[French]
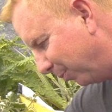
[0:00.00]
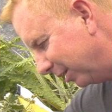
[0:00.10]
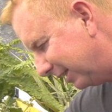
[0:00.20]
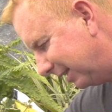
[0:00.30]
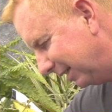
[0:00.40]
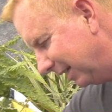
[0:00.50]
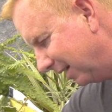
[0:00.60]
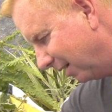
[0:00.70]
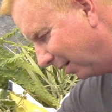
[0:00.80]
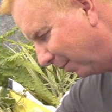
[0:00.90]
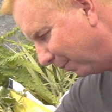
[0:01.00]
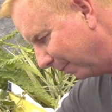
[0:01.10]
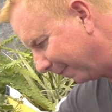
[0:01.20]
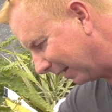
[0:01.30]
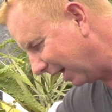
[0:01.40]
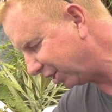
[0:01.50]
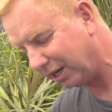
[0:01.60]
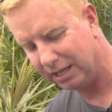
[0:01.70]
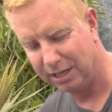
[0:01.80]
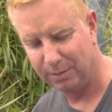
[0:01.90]
petit, euh, à
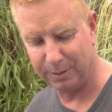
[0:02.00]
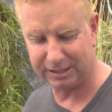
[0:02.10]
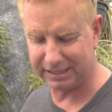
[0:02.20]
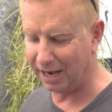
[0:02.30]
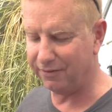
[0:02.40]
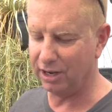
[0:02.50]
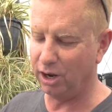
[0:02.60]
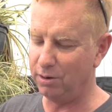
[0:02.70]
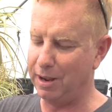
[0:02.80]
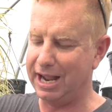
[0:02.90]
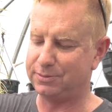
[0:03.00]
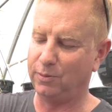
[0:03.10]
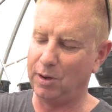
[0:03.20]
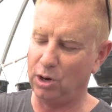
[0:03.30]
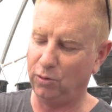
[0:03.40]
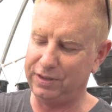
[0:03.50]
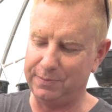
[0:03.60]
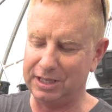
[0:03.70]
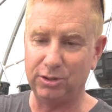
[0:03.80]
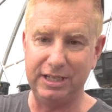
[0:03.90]
chaque petite alvéole, ben, à ce moment-là, on
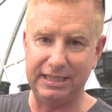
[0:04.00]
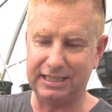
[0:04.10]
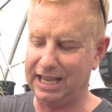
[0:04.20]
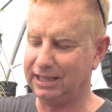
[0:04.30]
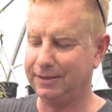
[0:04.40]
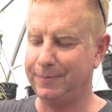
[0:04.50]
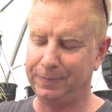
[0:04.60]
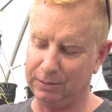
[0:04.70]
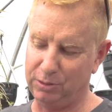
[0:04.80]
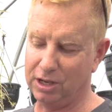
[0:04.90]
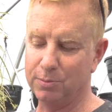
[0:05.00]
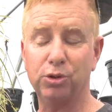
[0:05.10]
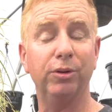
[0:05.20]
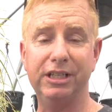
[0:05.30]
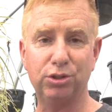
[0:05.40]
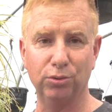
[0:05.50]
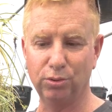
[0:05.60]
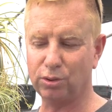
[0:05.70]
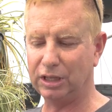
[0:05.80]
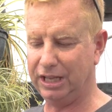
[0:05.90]
vient mettre une étiquette. Puis comme ça, on est
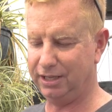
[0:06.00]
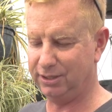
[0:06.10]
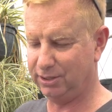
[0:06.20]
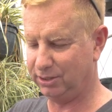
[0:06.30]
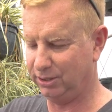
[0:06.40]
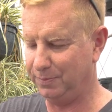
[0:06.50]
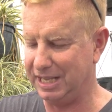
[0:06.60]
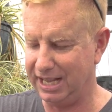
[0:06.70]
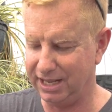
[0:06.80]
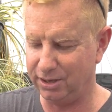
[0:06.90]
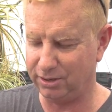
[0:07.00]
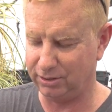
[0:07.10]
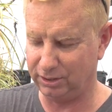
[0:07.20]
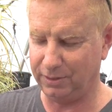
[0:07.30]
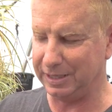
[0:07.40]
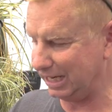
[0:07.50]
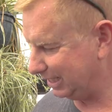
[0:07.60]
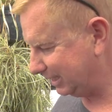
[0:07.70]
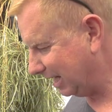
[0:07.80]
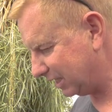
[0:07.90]
sûr euh, de, bien, euh, de bien
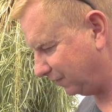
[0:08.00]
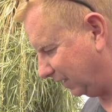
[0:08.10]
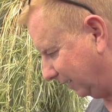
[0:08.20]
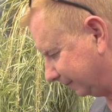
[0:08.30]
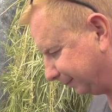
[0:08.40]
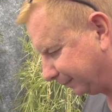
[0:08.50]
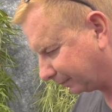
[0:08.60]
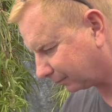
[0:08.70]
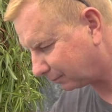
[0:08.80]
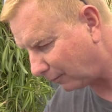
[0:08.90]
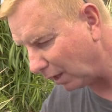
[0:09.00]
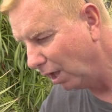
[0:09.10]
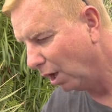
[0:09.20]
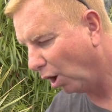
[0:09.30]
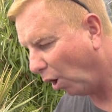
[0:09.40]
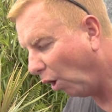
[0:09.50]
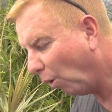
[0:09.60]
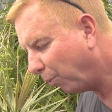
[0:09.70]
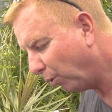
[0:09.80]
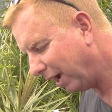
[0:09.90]
les identifier.
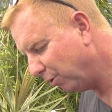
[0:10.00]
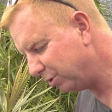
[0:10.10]
On pourrait